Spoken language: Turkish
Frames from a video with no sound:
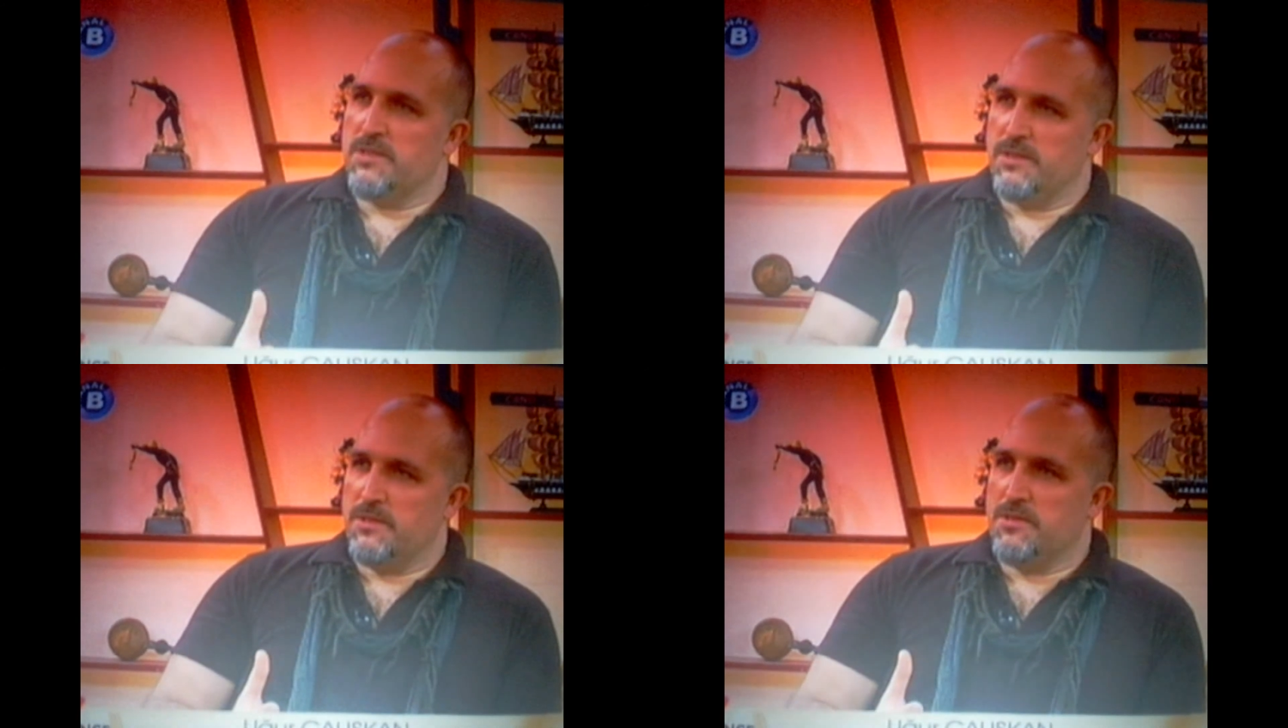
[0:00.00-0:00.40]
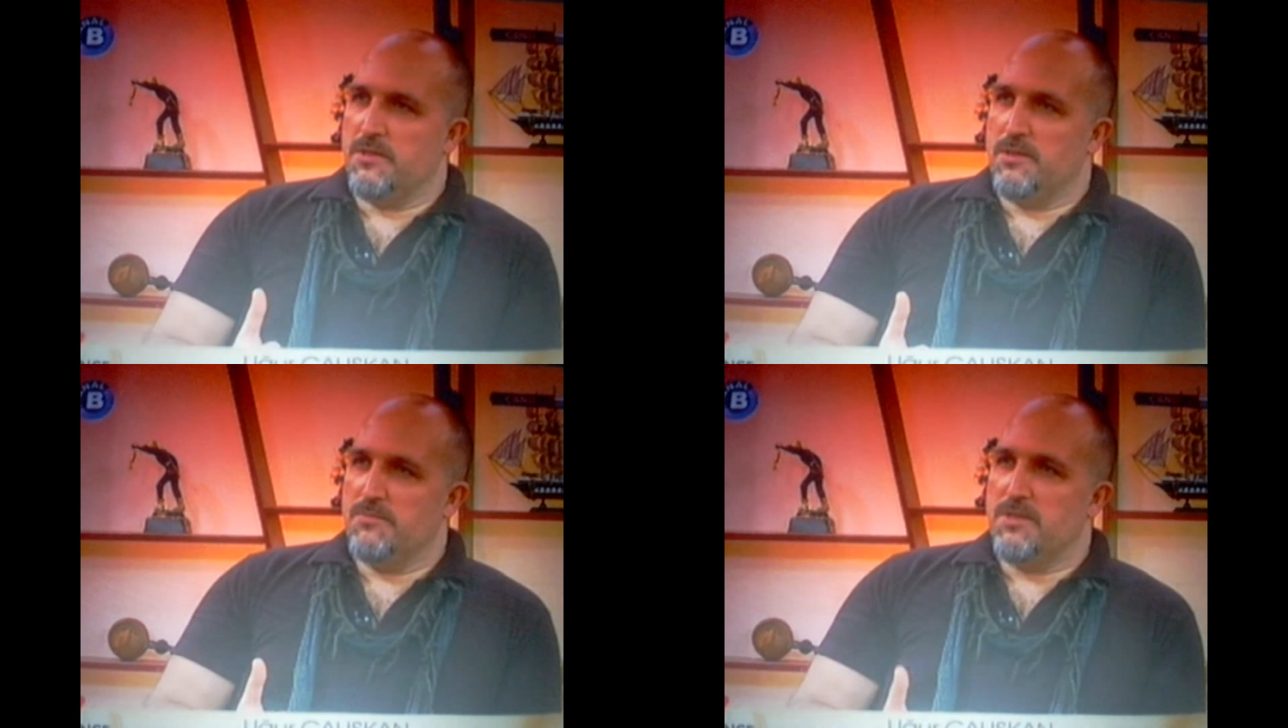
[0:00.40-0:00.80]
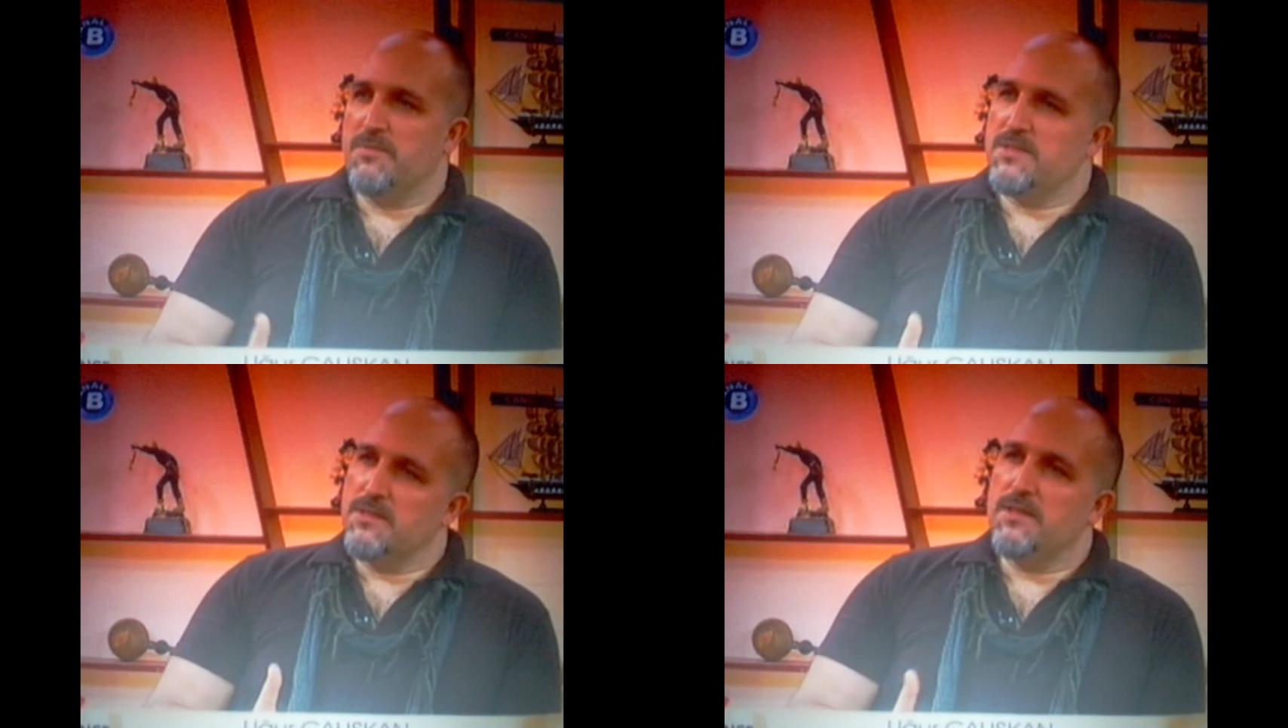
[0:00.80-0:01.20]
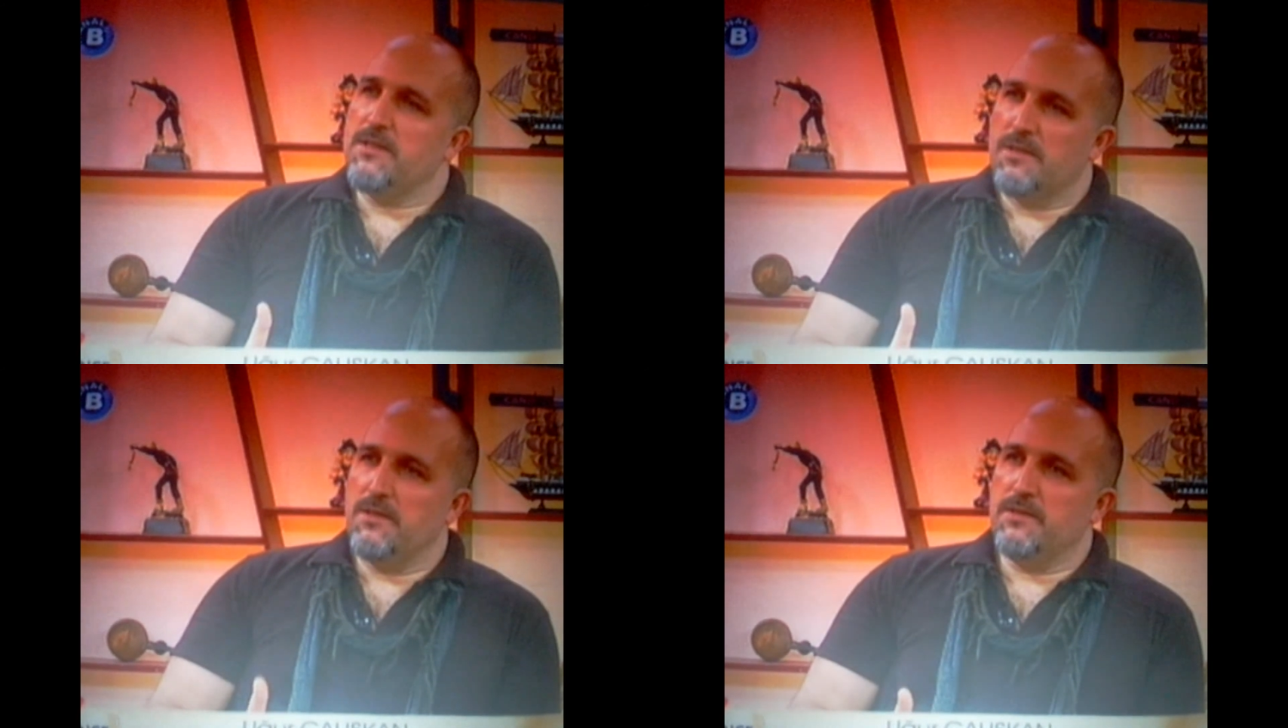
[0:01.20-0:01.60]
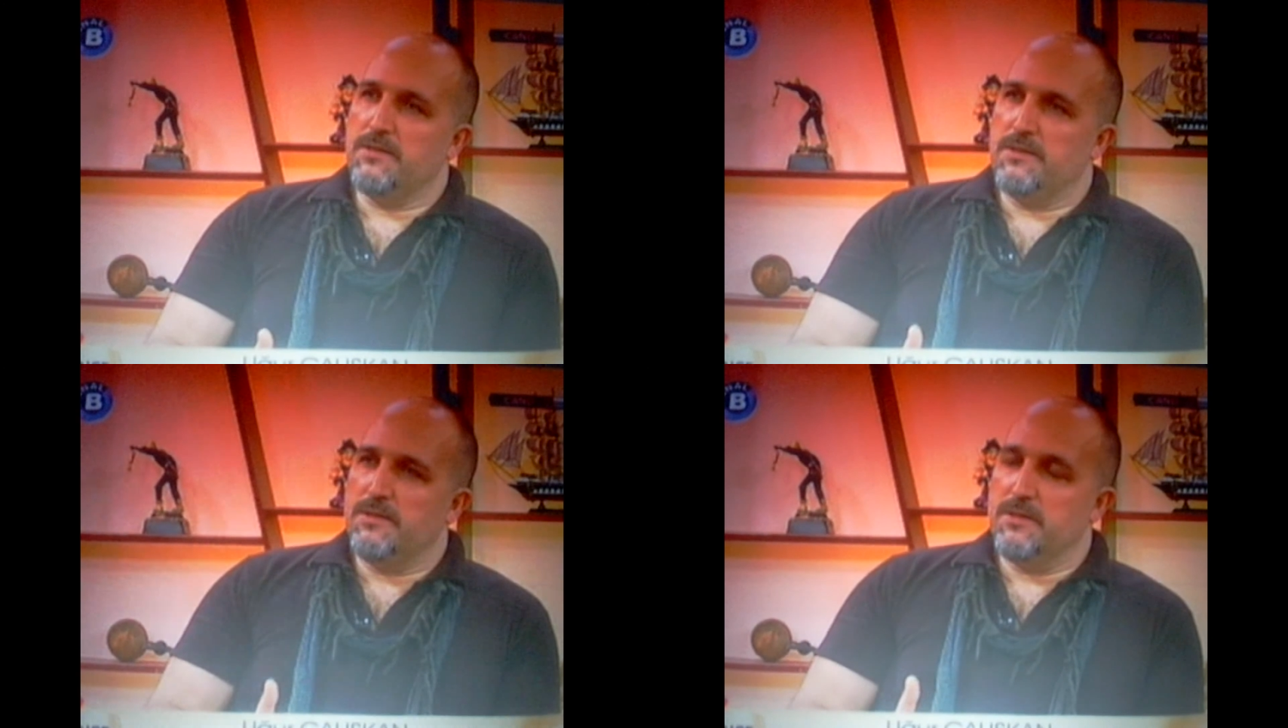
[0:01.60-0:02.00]
sanatçılarımıza biz yeteri kadar
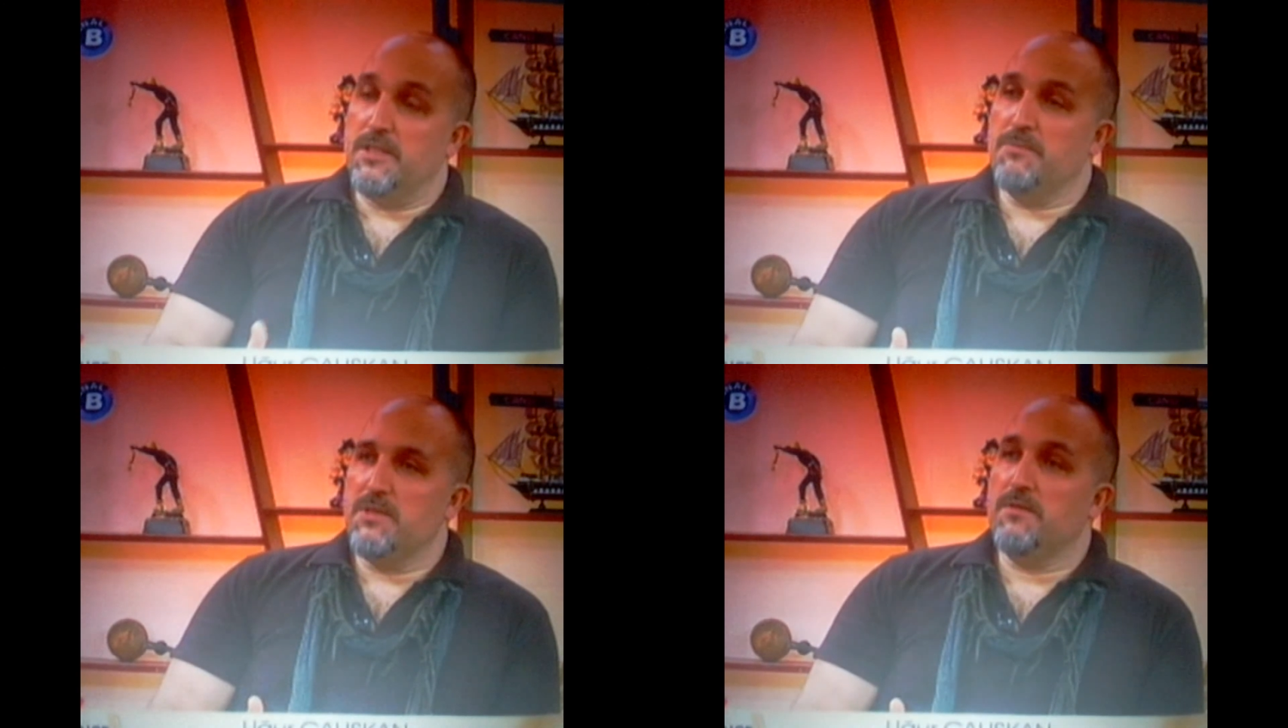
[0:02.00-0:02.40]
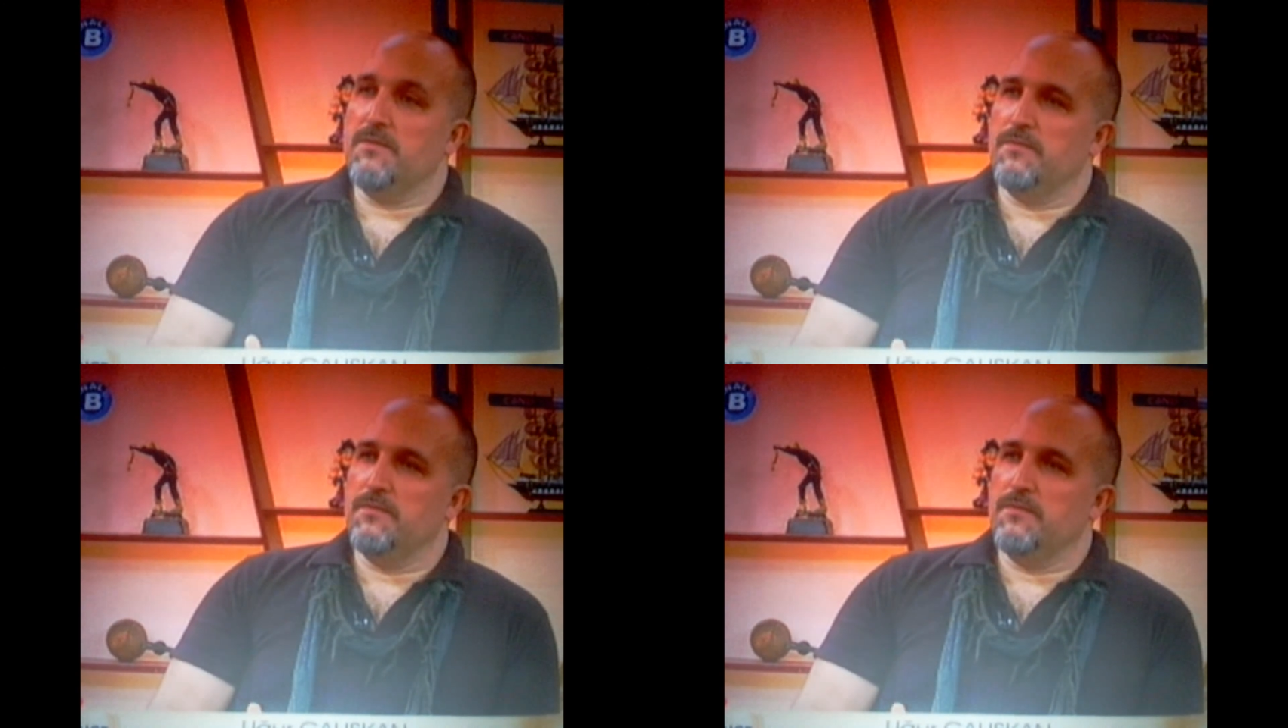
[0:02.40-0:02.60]
e, kıymet